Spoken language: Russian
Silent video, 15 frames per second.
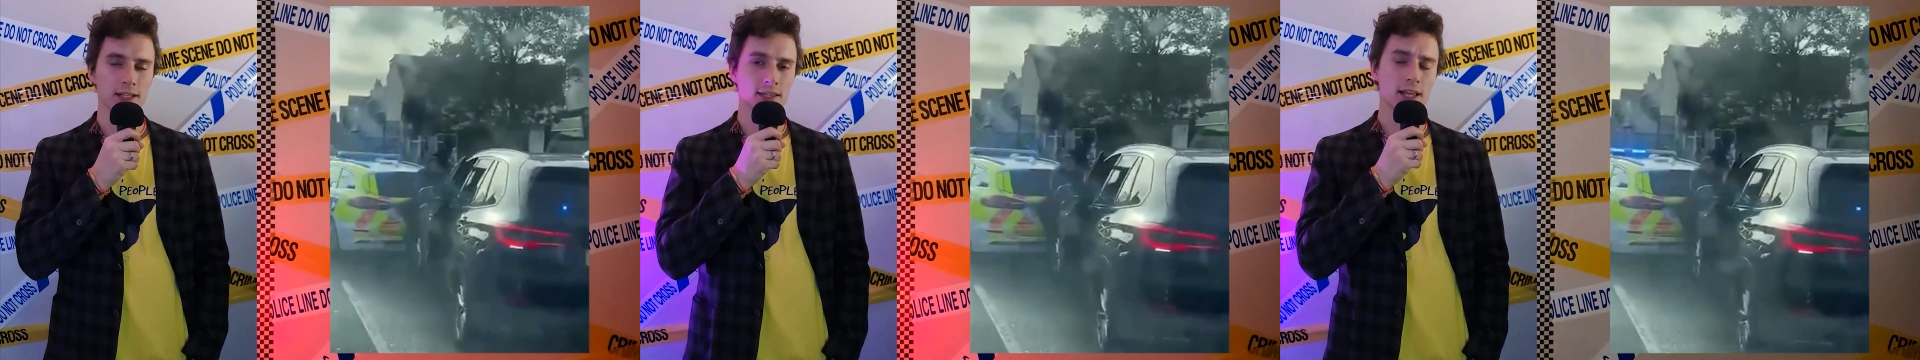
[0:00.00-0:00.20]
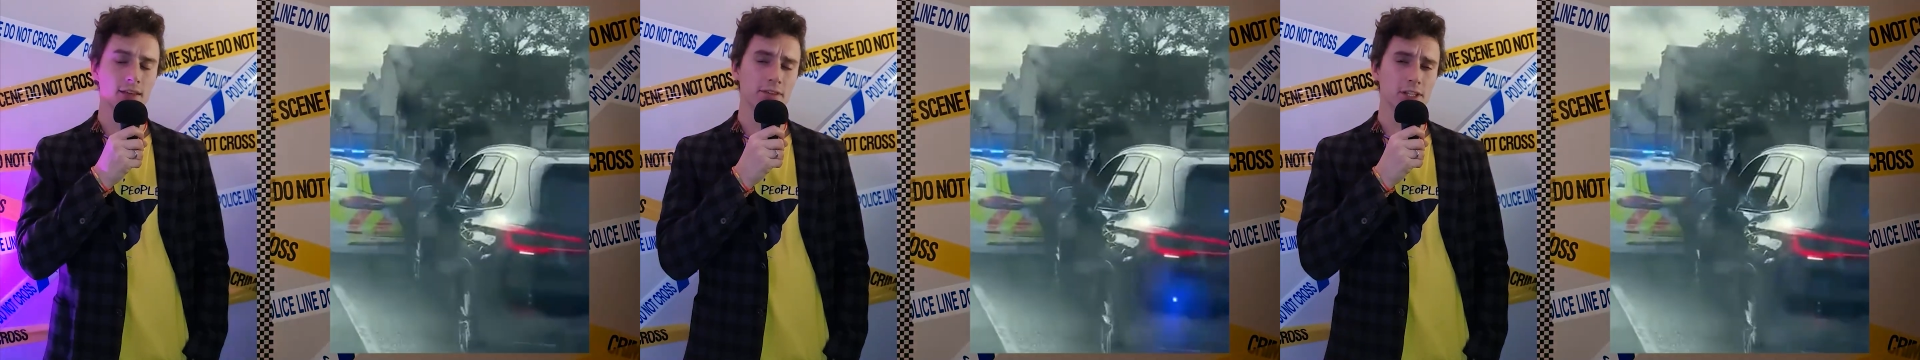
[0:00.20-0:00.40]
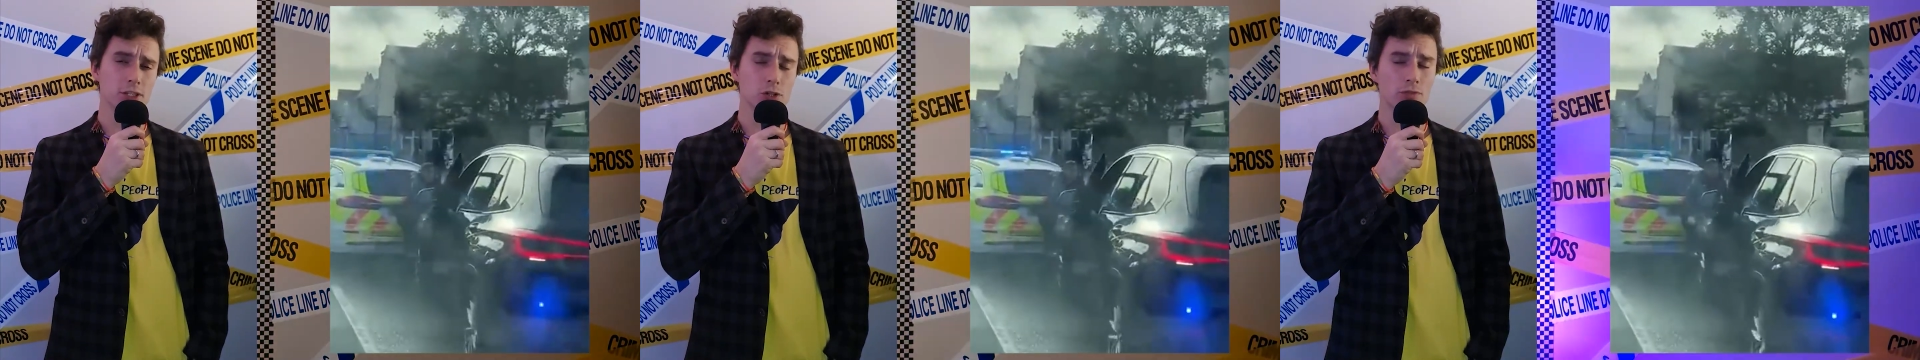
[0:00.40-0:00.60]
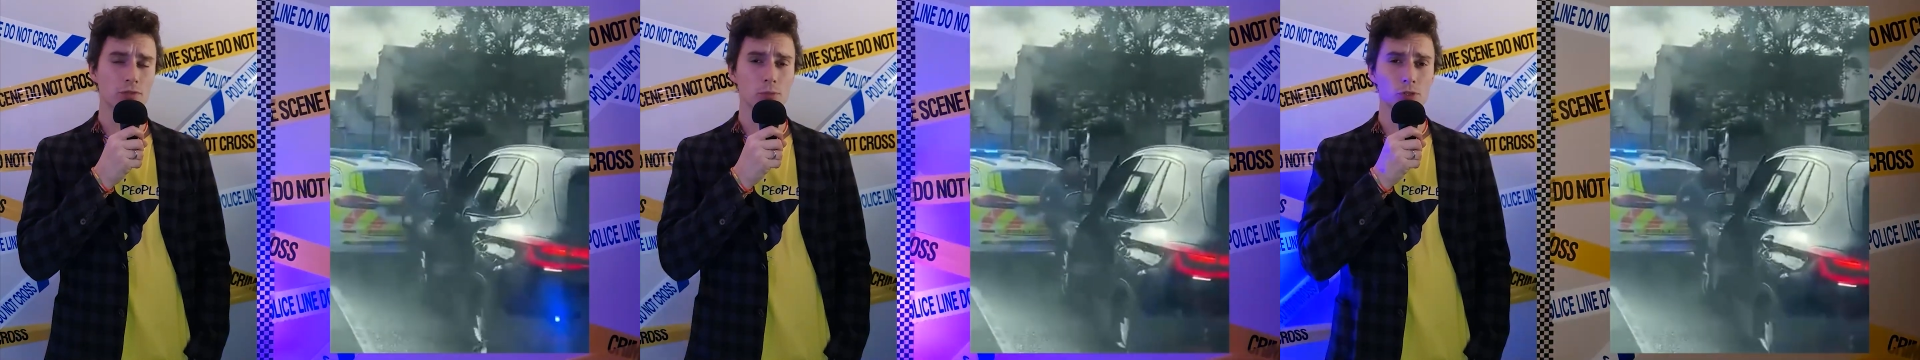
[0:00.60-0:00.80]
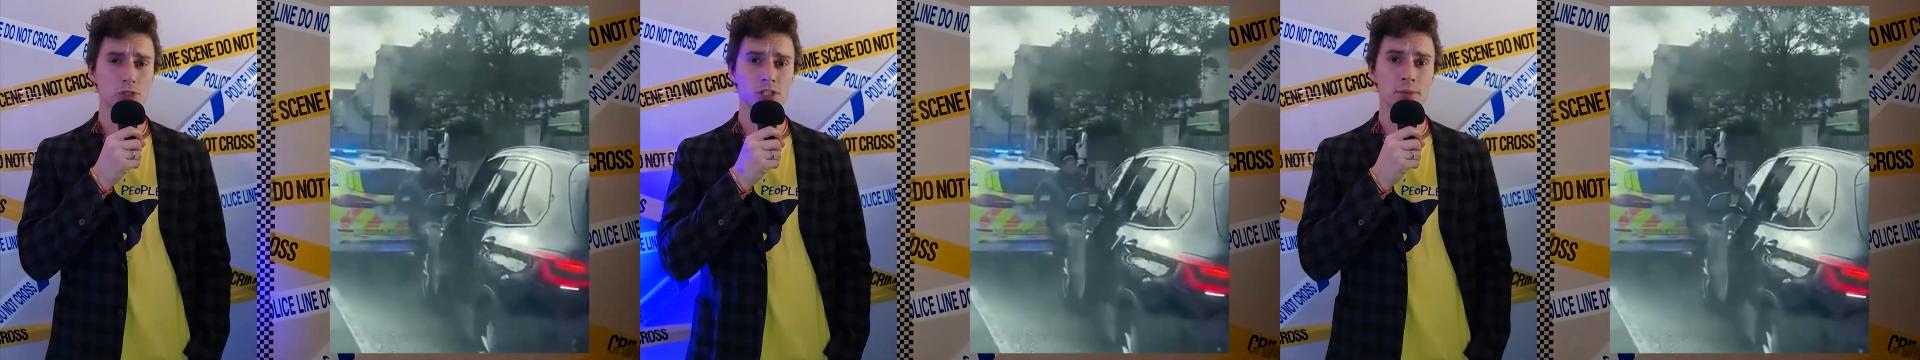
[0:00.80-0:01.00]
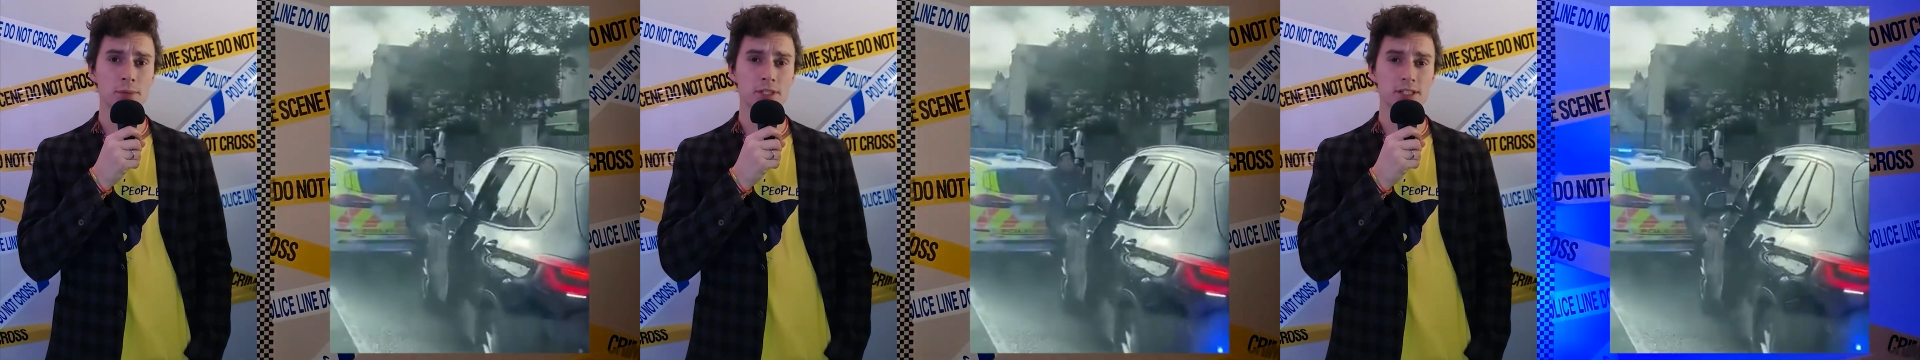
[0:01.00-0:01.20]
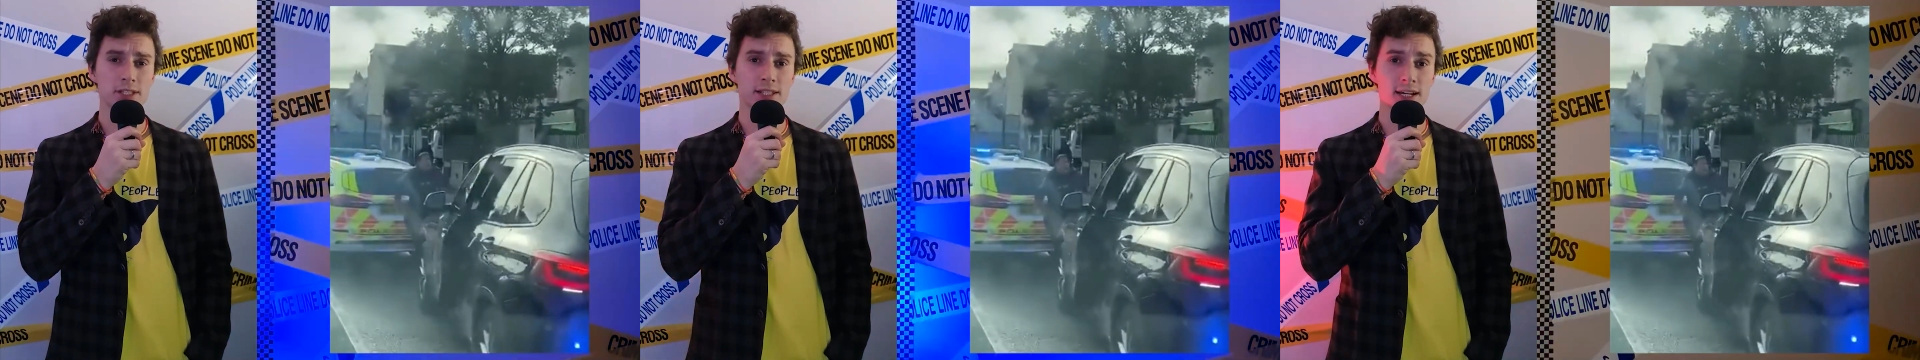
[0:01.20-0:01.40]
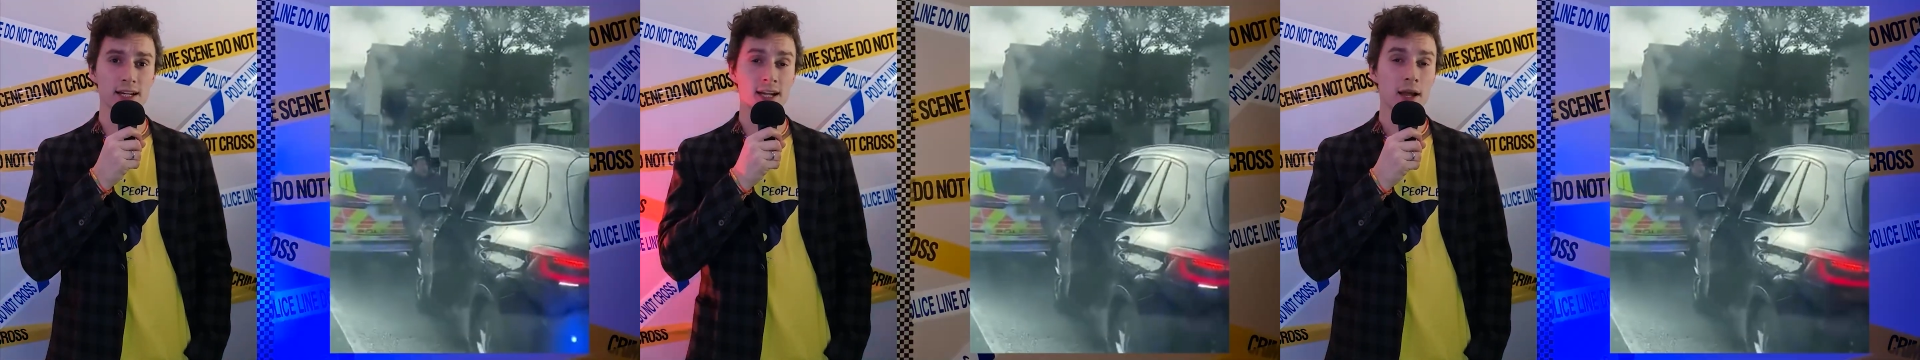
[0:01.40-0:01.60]
На видео вы можете заметить,
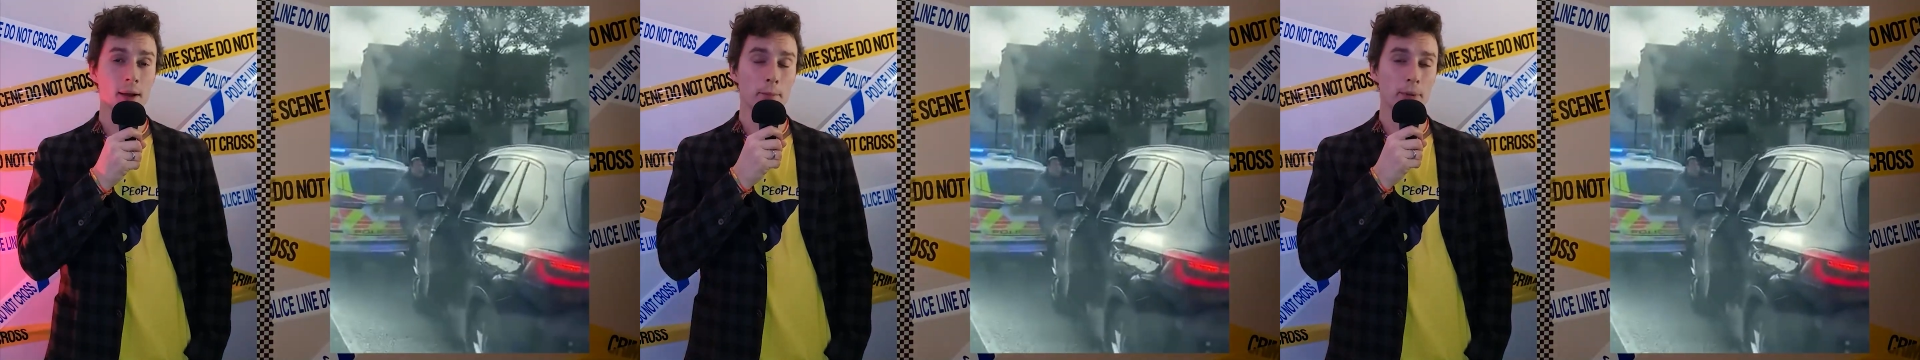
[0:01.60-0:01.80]
как